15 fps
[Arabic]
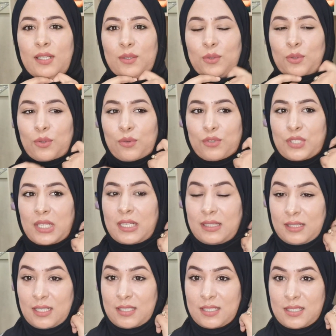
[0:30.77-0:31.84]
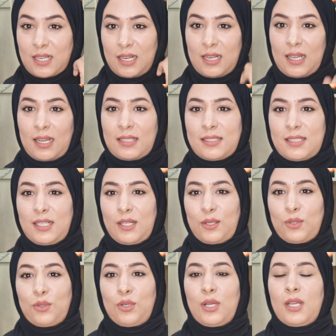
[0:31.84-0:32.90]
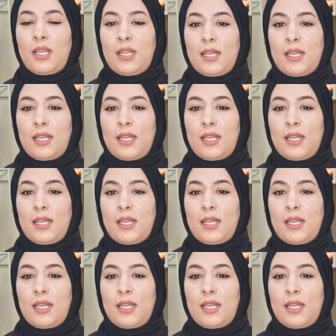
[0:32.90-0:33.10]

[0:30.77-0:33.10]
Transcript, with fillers: كنقولوا في شهر 12 ان شاء الله غادي نحلو